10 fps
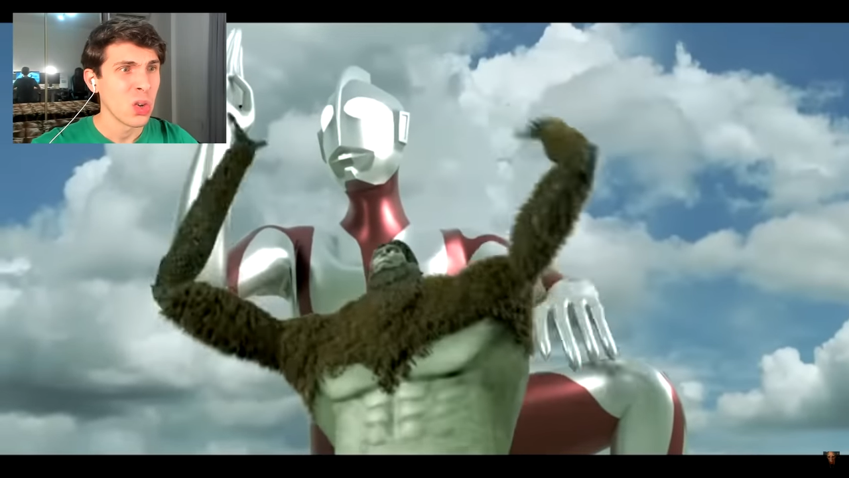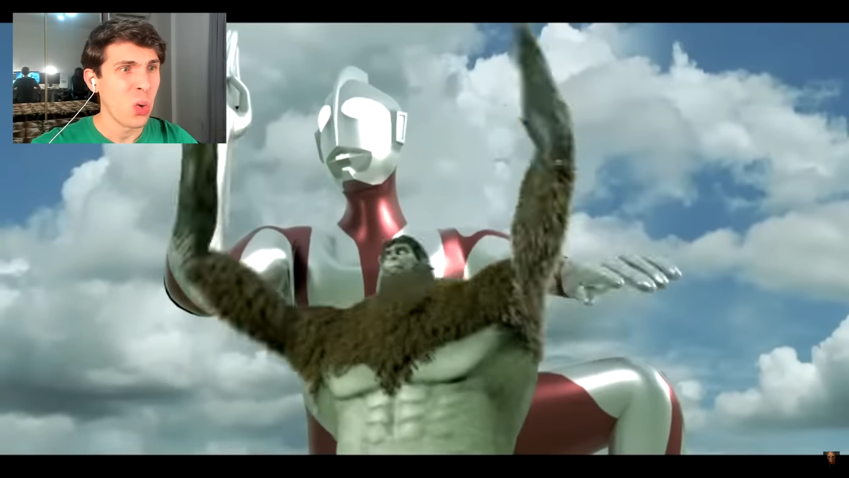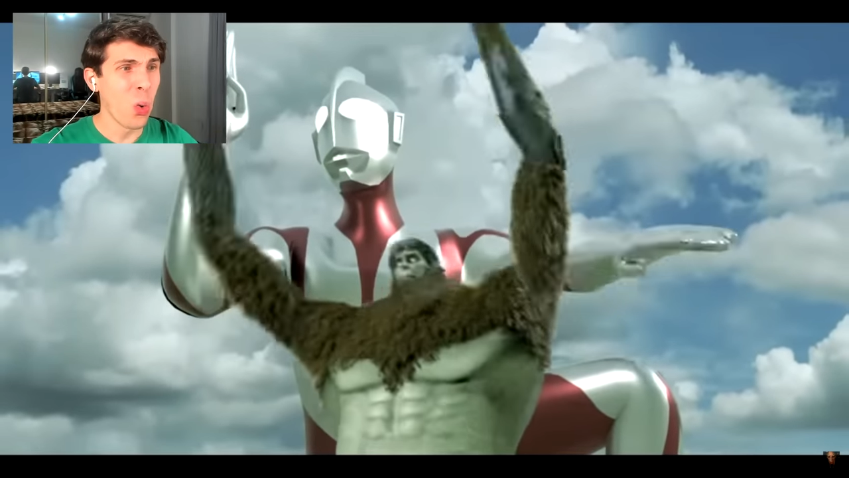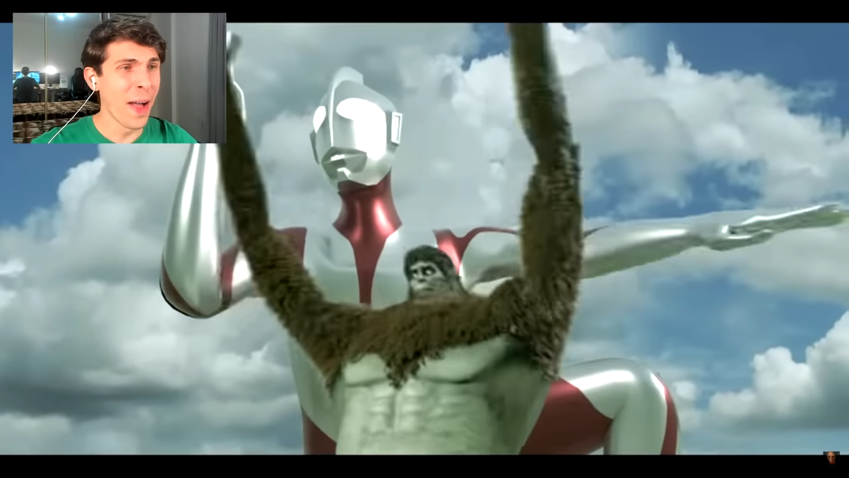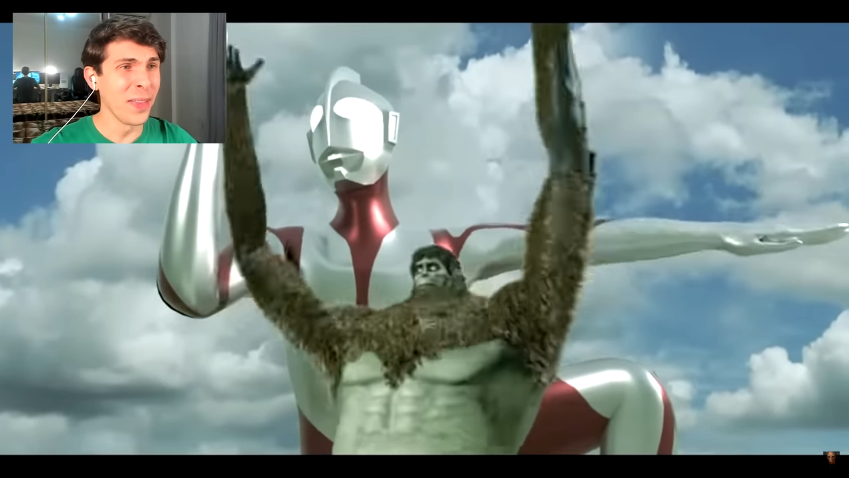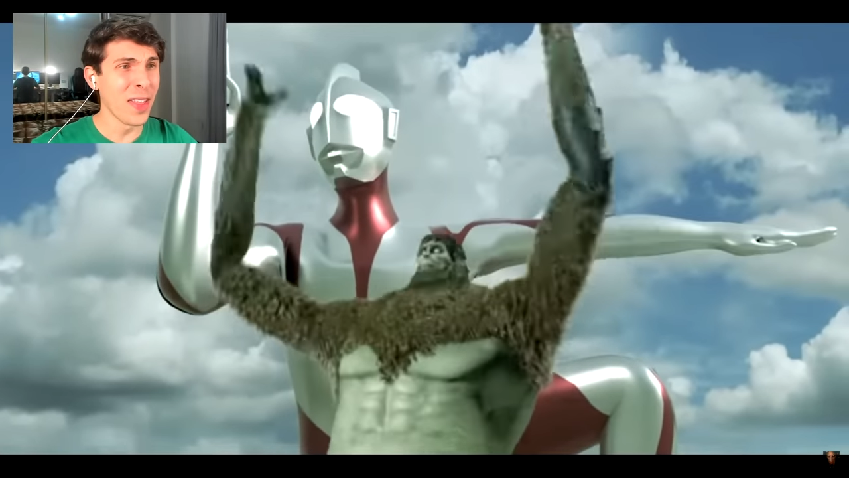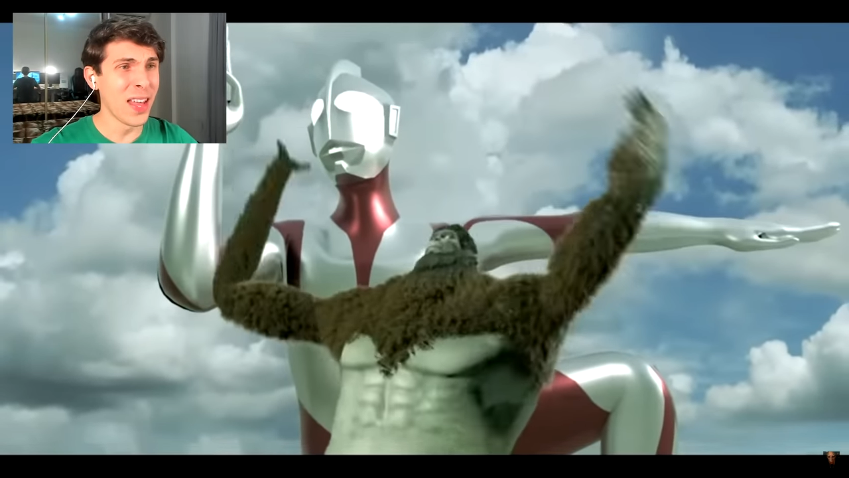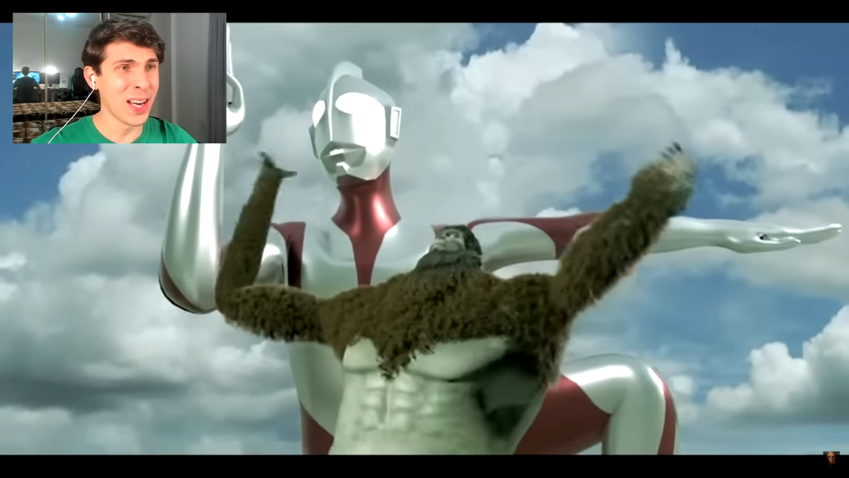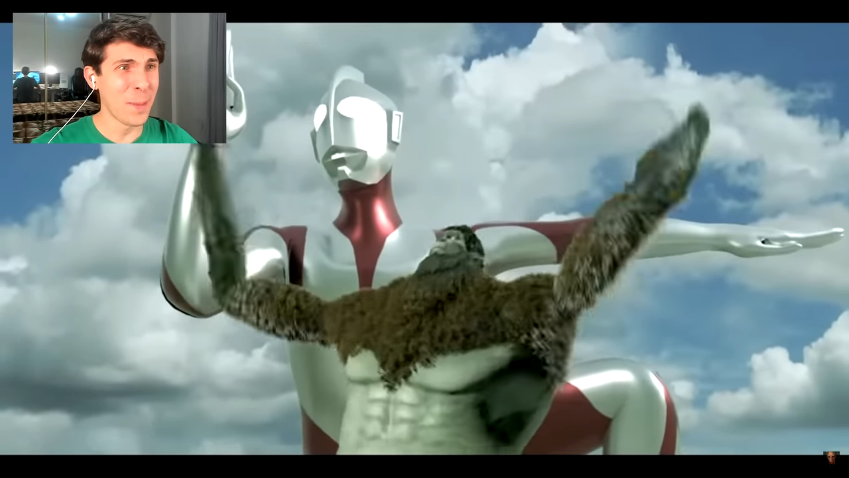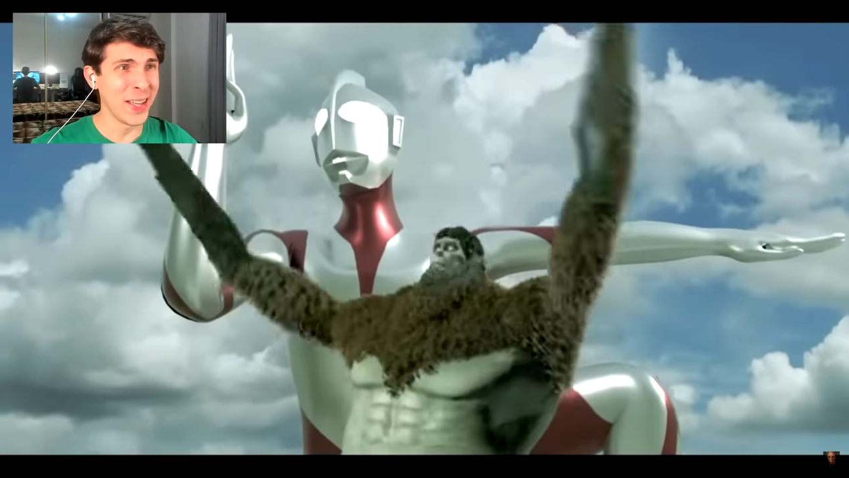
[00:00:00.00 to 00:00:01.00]
Cuando de
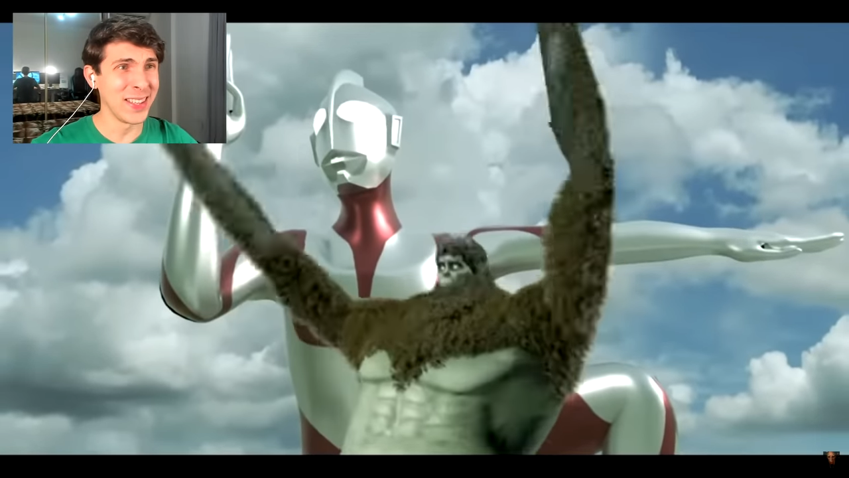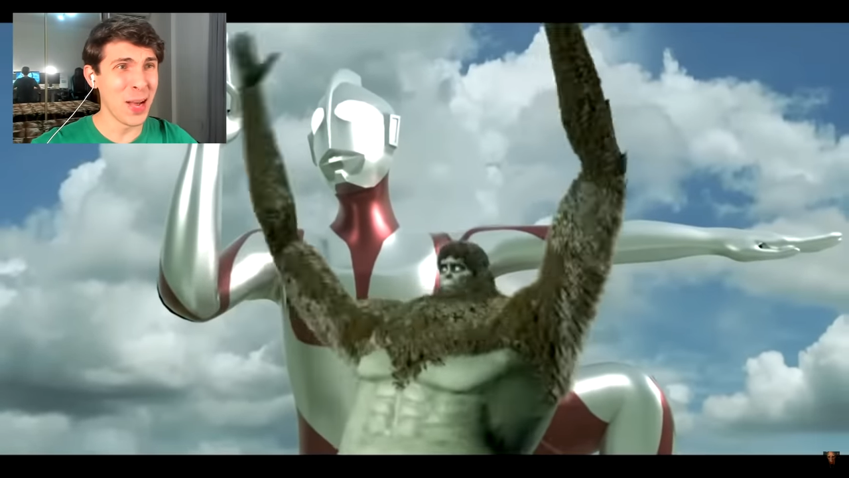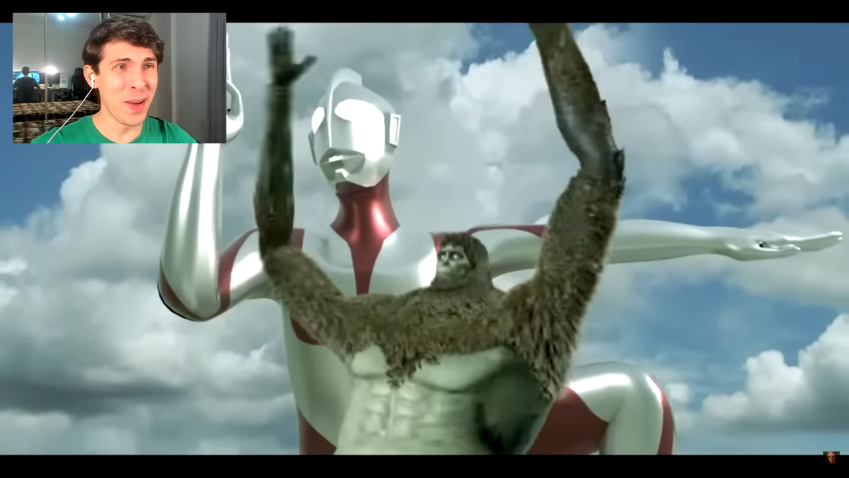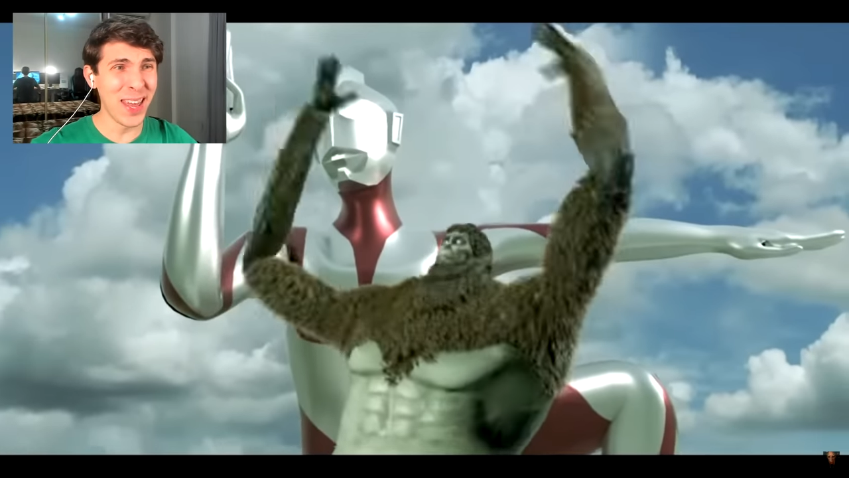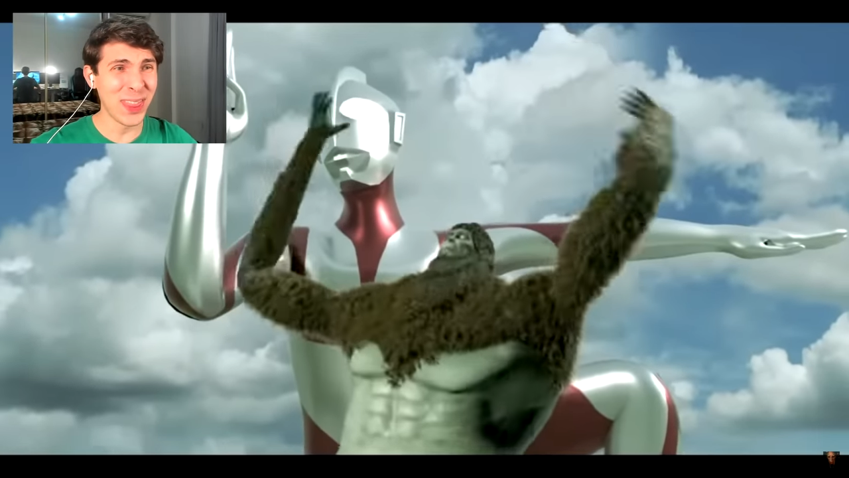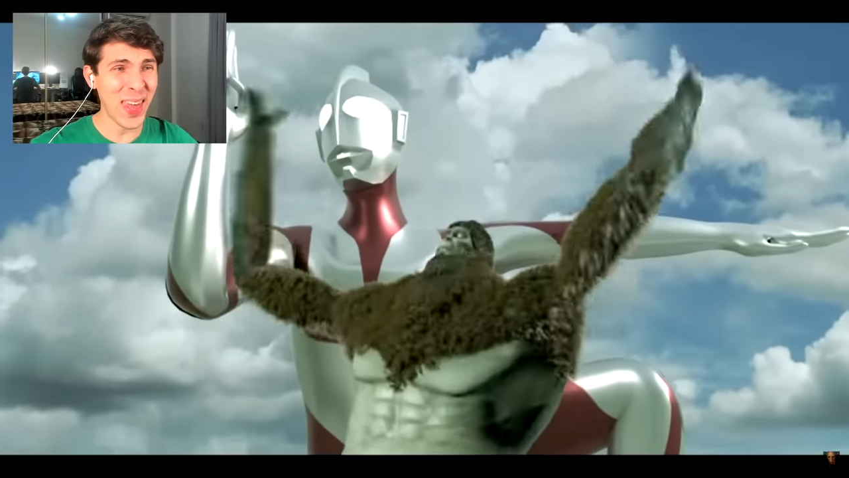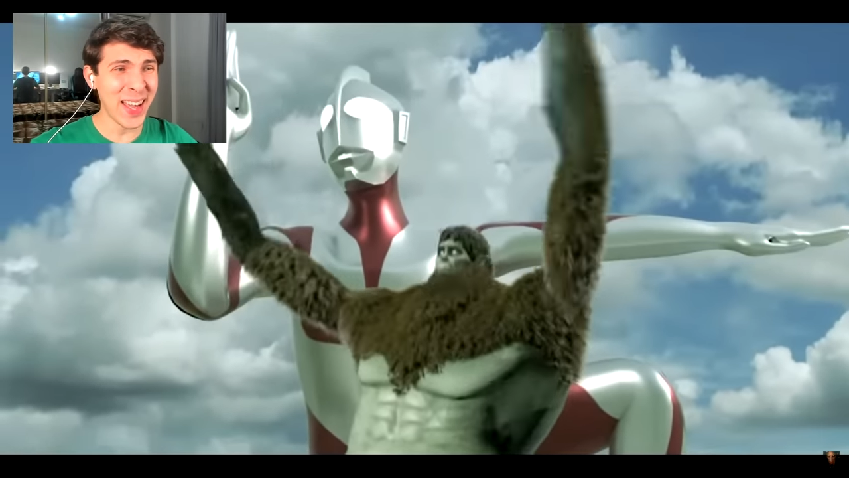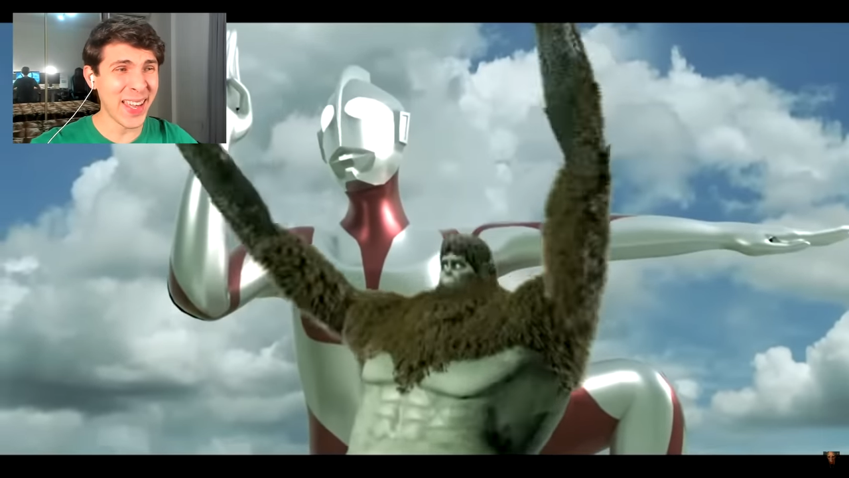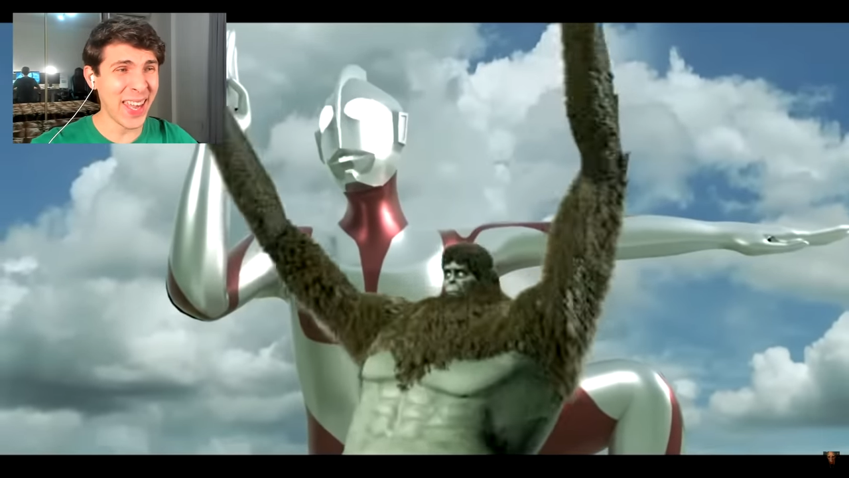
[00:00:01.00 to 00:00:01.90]
repente aparece